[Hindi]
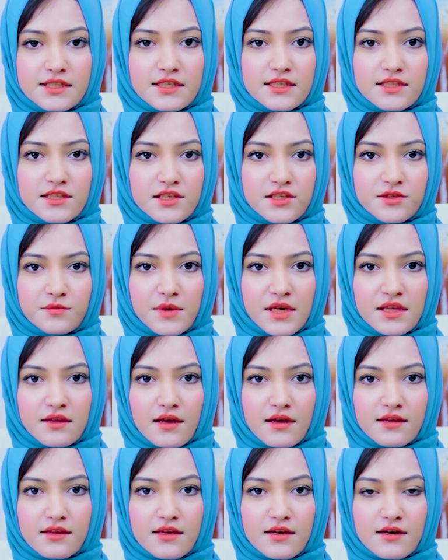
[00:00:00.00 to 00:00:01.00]
दिस इज़ मी
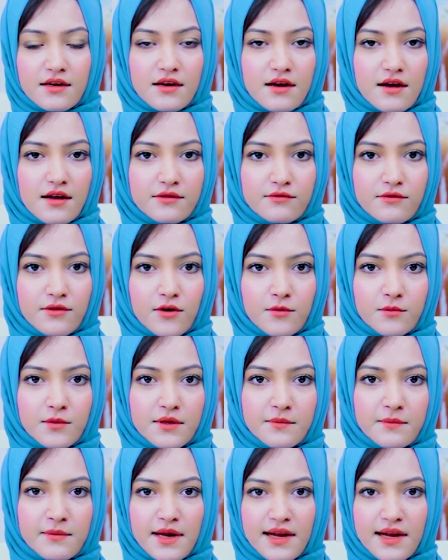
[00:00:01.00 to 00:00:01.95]
नादिया खान फ्राम द